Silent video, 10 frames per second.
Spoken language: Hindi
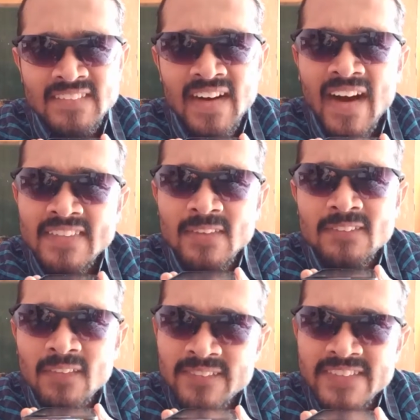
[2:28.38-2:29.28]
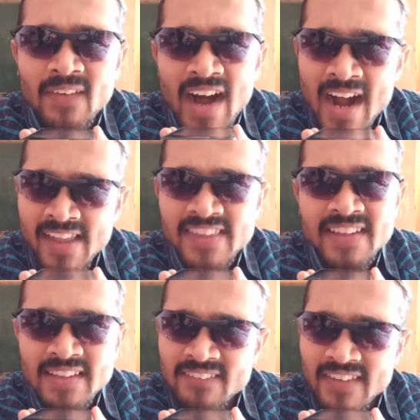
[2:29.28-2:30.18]
जाए हाँ तो वो भी तो आंट
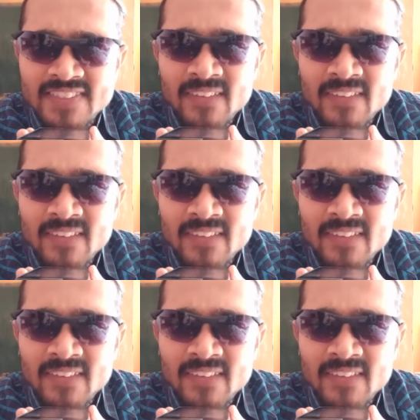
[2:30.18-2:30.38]
देख के व्रत